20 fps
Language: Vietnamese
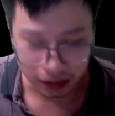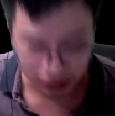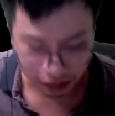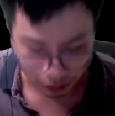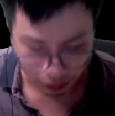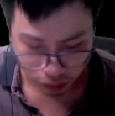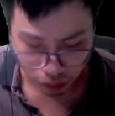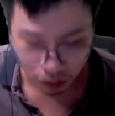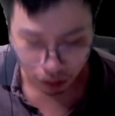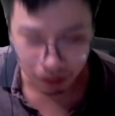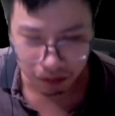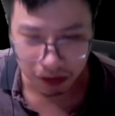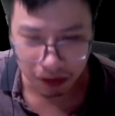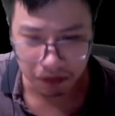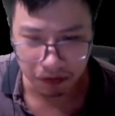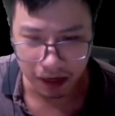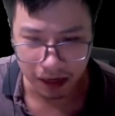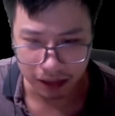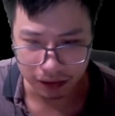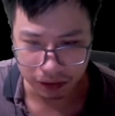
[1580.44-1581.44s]
Tộc thúc
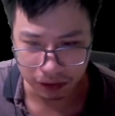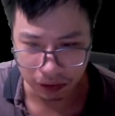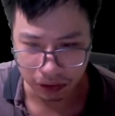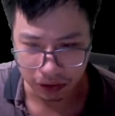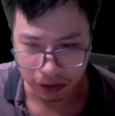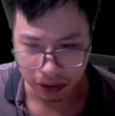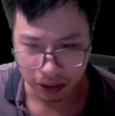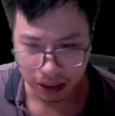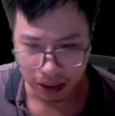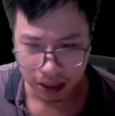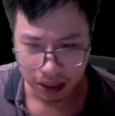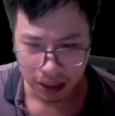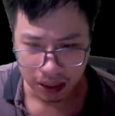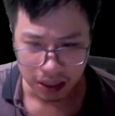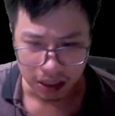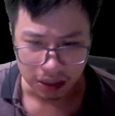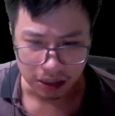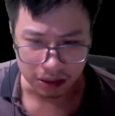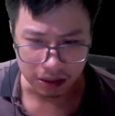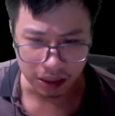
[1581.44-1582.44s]
vất vả rồi.
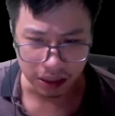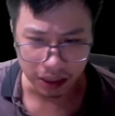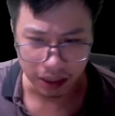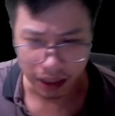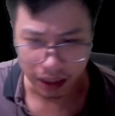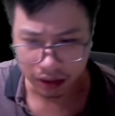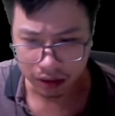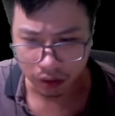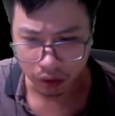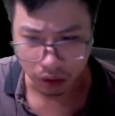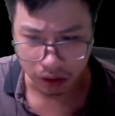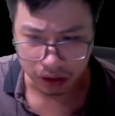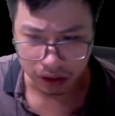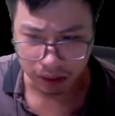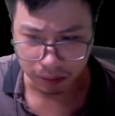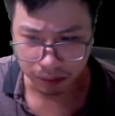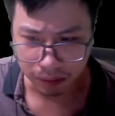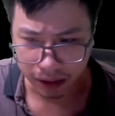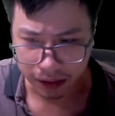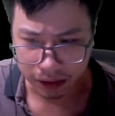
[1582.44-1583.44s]
Người kế thừa của
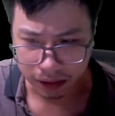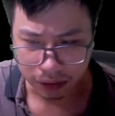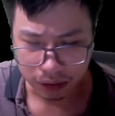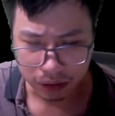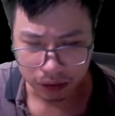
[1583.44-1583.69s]
Diệp Mịch